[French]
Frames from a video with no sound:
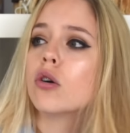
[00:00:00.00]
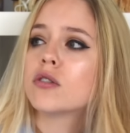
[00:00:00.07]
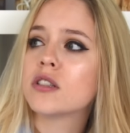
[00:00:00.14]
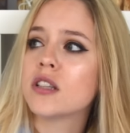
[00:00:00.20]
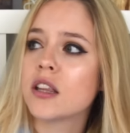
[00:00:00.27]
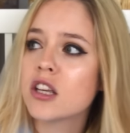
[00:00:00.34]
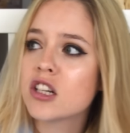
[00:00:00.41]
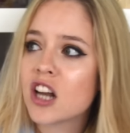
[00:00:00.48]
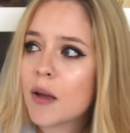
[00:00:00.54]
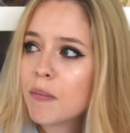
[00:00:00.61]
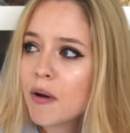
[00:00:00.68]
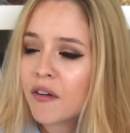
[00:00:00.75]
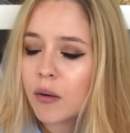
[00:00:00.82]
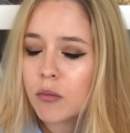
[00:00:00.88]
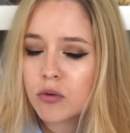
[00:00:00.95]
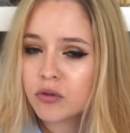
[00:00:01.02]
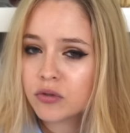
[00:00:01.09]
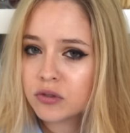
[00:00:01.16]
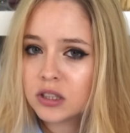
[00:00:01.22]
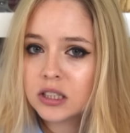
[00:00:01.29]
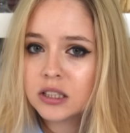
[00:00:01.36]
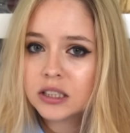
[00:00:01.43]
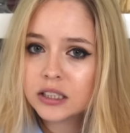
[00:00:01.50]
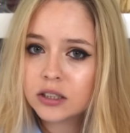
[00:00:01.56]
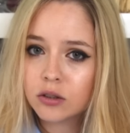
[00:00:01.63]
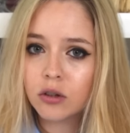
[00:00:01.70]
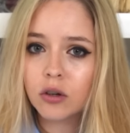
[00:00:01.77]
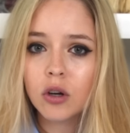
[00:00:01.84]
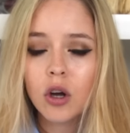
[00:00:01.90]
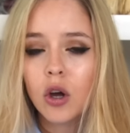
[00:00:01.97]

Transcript: cette année j'avais pas vraiment d'idée de